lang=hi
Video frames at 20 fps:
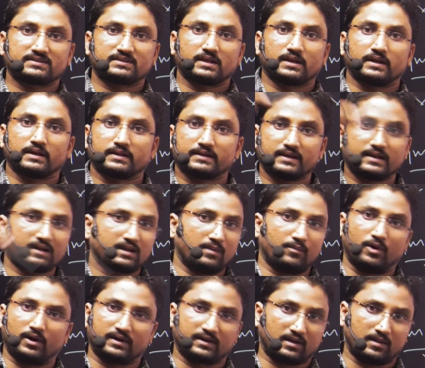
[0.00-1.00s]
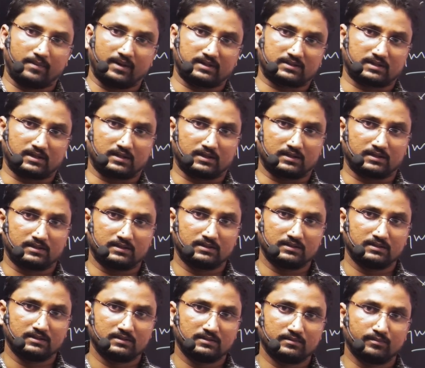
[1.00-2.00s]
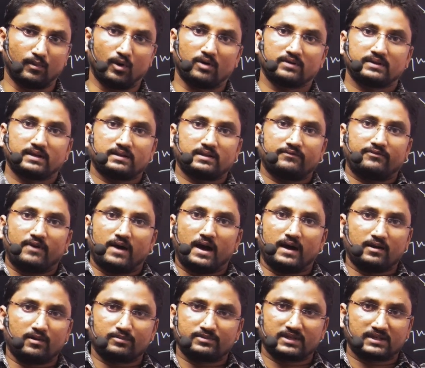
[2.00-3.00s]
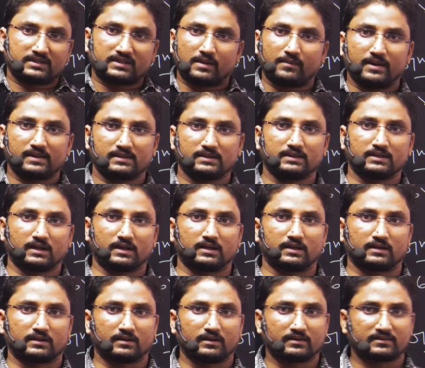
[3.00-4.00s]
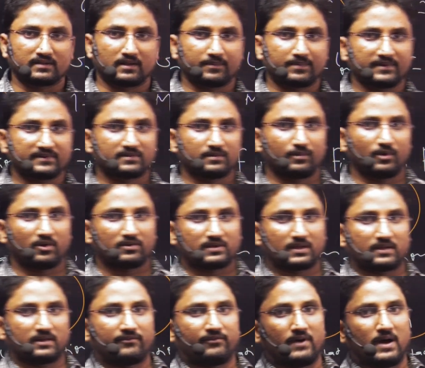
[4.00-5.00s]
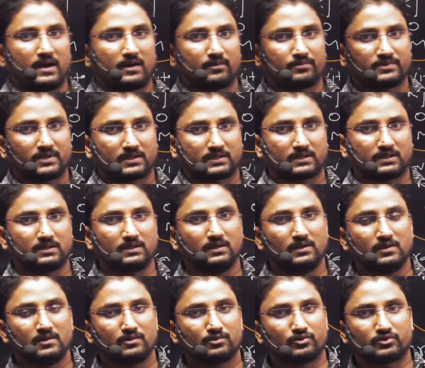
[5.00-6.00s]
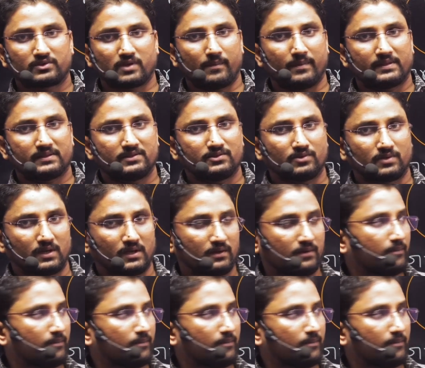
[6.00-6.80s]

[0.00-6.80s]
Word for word: नियर का बॉडी का बात कर रहे हैं बहुत ज़्यादा फार ऑब्जेक्ट का बात नहीं कर रहे हैं कि अर्थ सर्फेस से बहुत ज़्यादा फार ऑब्जेक्ट है उसका बात नहीं हो रहा है